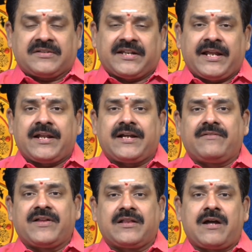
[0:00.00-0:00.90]
சிலருக்கு
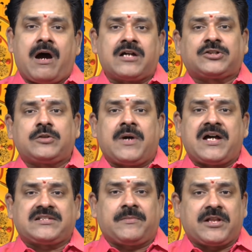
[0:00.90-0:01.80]
வந்து ஆஸ்துமா
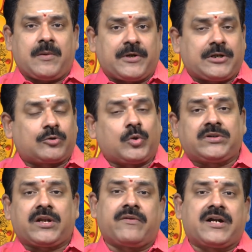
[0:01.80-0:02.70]
சம்மந்தப்பட்ட
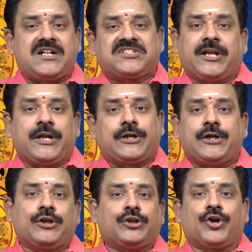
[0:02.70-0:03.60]
தொந்தரவுகள் சிலருக்கு
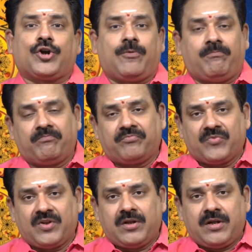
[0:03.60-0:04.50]
இருந்திருக்கும்
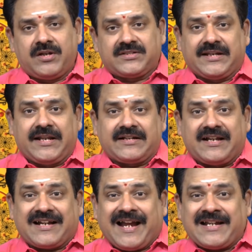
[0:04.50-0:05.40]
சிலருக்கு
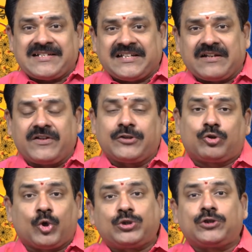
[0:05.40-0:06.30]
கேன்சர் வந்து
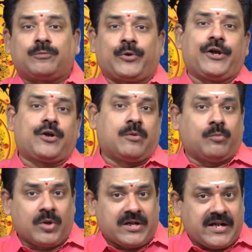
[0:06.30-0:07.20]
தொட்டுட்டு போயிருக்கும்
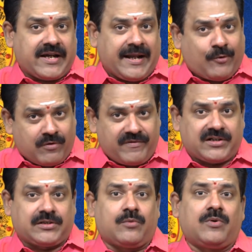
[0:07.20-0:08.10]
உங்களுக்கு இல்லை உங்கள்
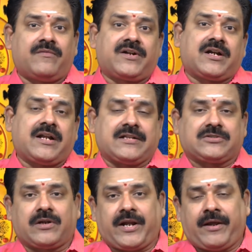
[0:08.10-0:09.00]
வீட்டில் உள்ளவங்களுக்கு
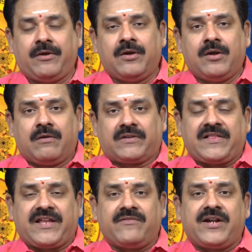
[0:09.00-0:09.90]
நான் சொல்கிறேன்
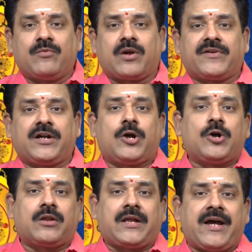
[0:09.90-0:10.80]
சந்தை வழி
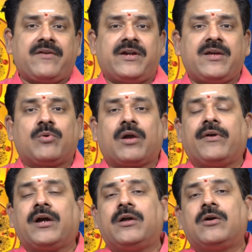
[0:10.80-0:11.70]
உறவுகளுக்கோ தாய் வழி
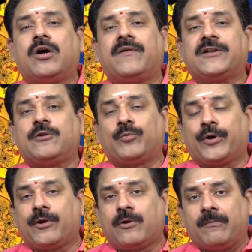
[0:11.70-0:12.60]
உறவுகளுக்கோ வந்துட்டு
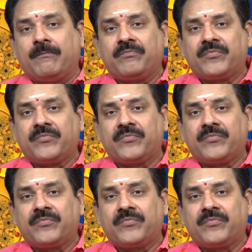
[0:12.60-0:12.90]
போயிருக்கும்